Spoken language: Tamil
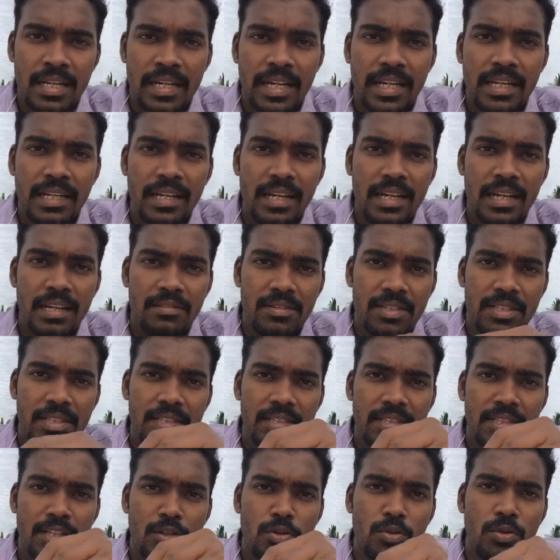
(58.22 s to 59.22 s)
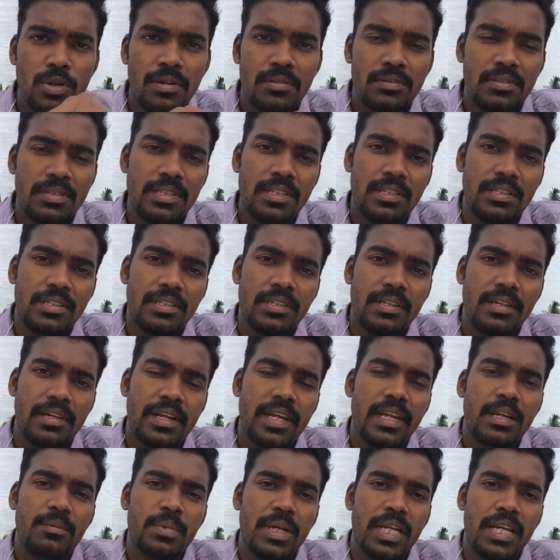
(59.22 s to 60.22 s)
டெக்னிக்கில் வந்து இந்த டூலை வந்து
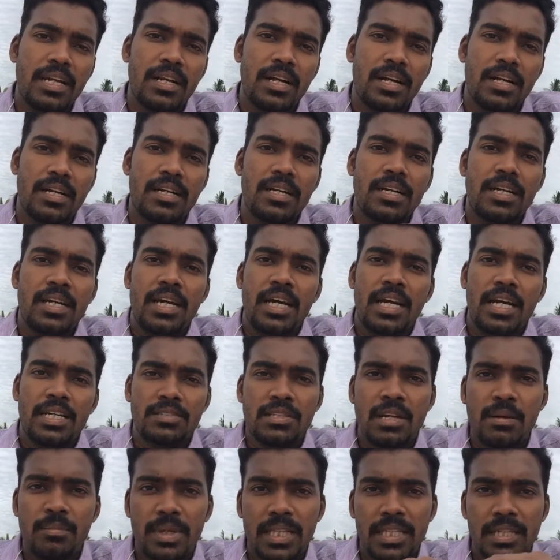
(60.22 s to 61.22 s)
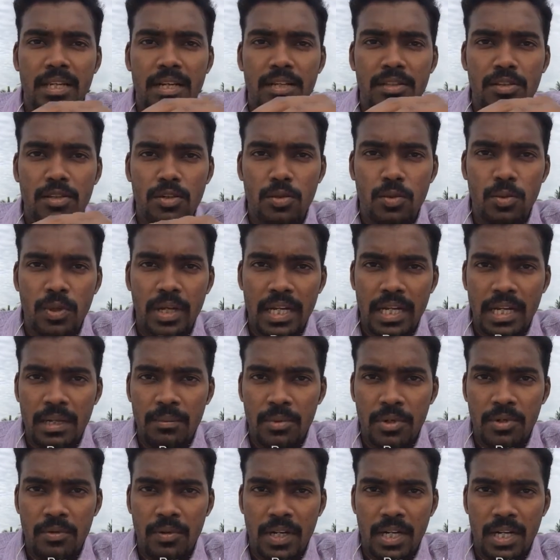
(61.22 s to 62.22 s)
க்ரியேட் பண்ணியிருக்காங்க ஆக்சுவலாக பார்த்தீங்கன்னா அந்த டூலில் என்ன
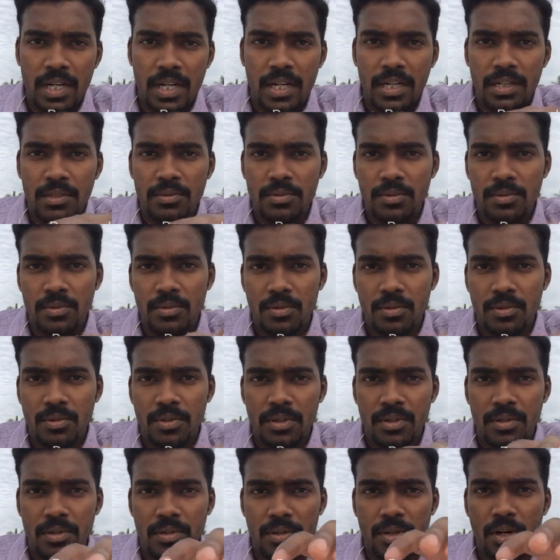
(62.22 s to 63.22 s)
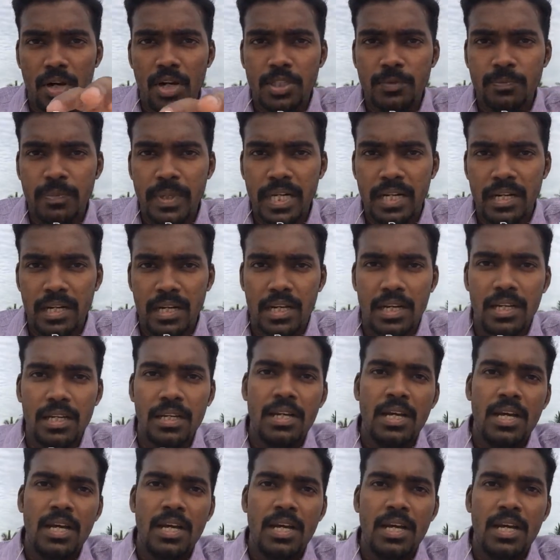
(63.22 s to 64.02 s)
பண்ணுவாங்கன்னா இது வந்து ஒரு ஹாஸ்பிட்டலில்